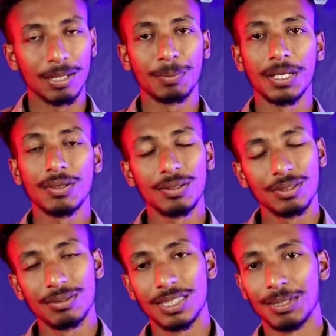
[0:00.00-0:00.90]
आपके
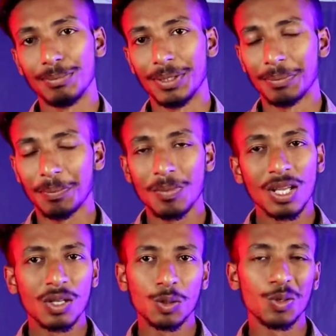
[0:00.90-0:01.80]
सिम में
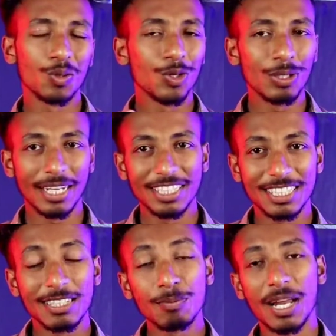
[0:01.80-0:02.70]
तो कोई
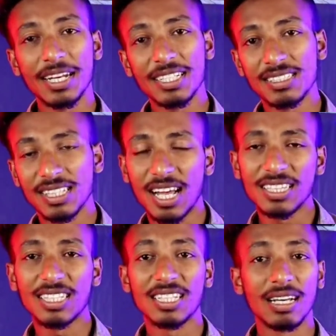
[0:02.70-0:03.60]
एग्जिस्टिंग प्लान के
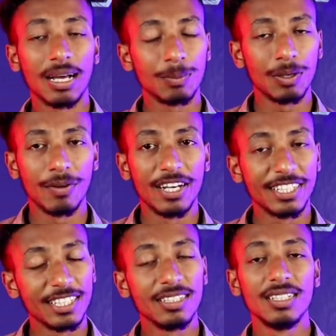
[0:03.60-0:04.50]
साथ आपका
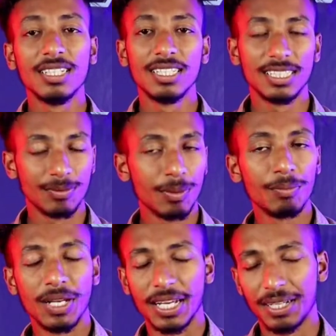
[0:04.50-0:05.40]
वैलिडिटी इसमें
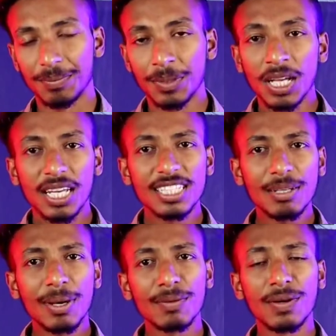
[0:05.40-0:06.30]
मिलेगा
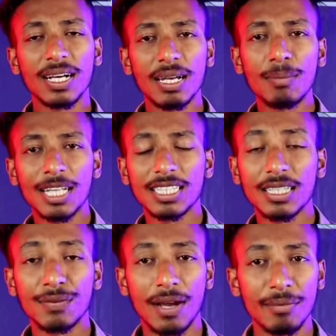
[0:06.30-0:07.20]
इसके बाद अगला बात
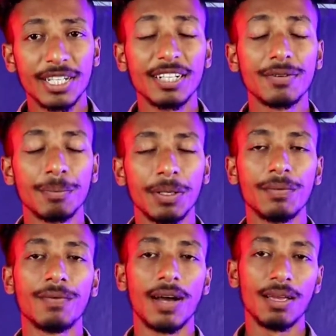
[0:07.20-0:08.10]
करते हैं फाइव हंड्रेड फिफ्टी
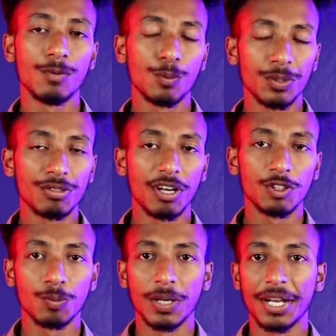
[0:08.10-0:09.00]
फाइव रुपीज़ वाला
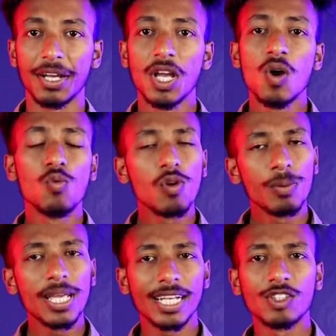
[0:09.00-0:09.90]
जो प्लान है वो
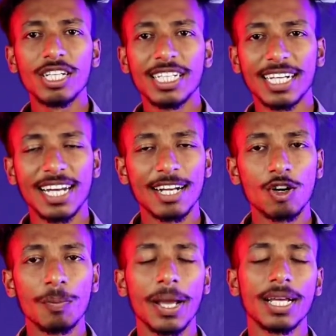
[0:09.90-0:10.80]
भी एक्चुअली डेटा एड
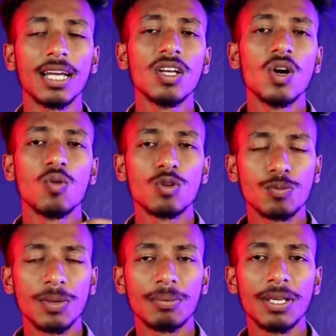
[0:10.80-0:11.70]
ऑन पैक है
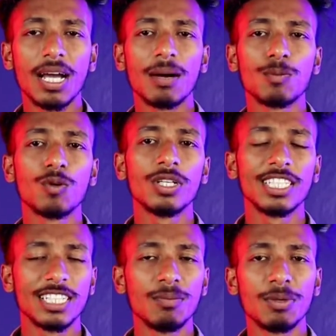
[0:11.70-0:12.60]
उसमें भी आपको
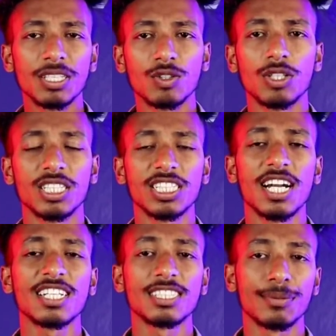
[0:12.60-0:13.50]
डिजनी प्लस
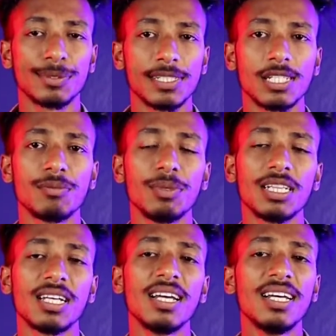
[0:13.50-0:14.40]
हॉटस्टार का सब्सक्रिप्शन
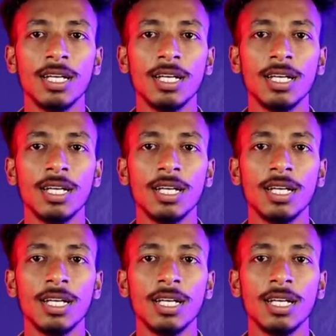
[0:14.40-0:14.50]
मिलता है